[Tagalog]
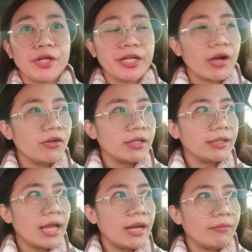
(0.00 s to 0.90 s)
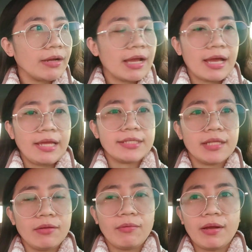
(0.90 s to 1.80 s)
Nag-order ako ng dalawa
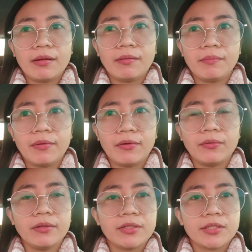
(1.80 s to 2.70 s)
guys, dalawang bowl.